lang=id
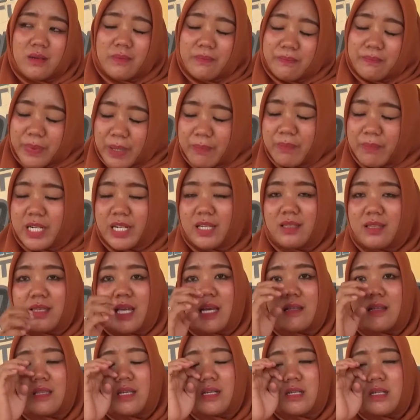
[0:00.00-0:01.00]

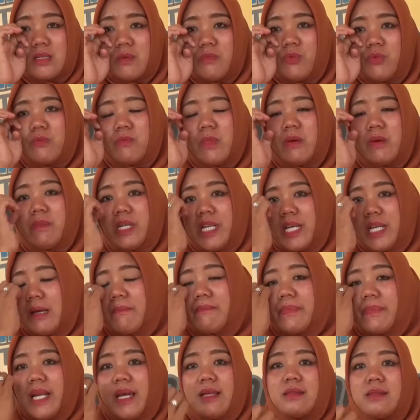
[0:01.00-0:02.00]
pemerintah tersebut memberikan
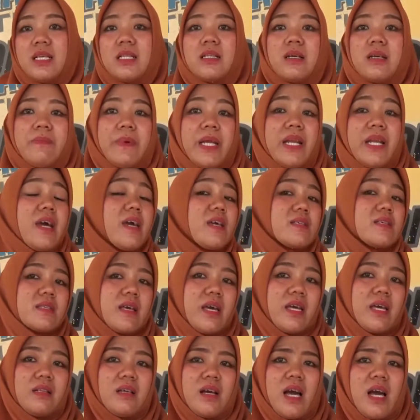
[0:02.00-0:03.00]
perhatian kepada
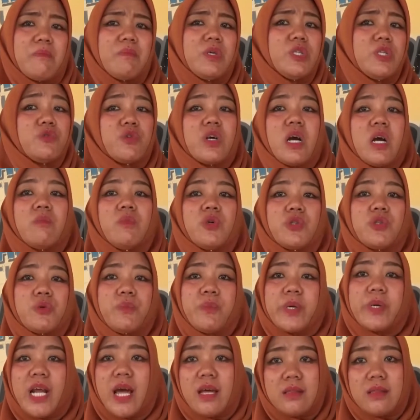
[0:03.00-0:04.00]
ASN kami juga butuh
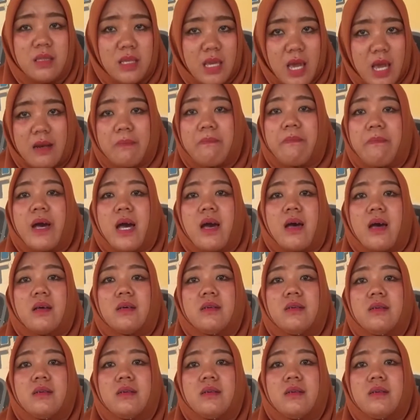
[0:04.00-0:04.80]
perhatian Pak